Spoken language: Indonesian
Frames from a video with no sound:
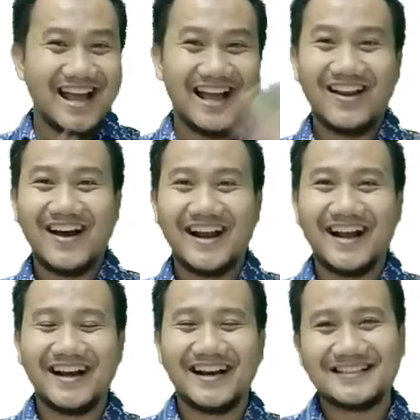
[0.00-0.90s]
Halo
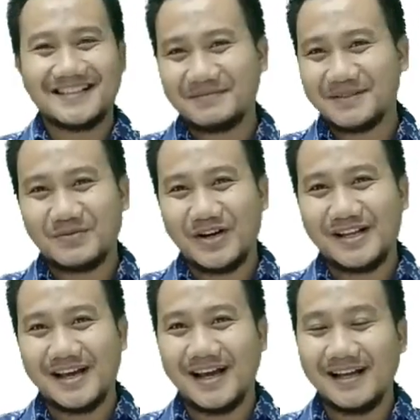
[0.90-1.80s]
anak-anak kelas 6
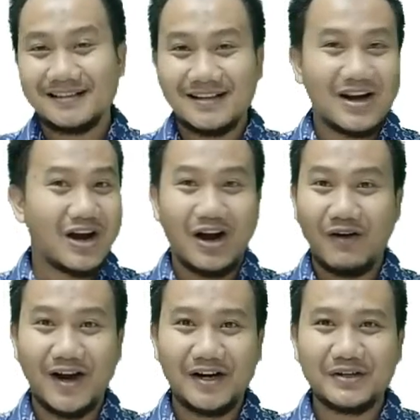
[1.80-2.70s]
semuanya, how
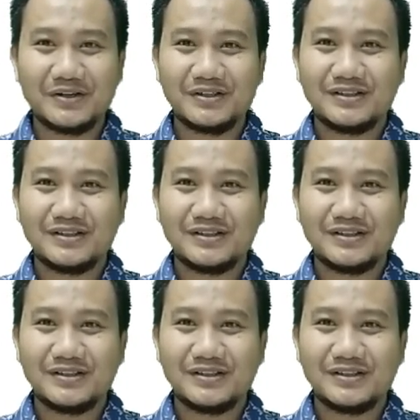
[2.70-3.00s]
are you?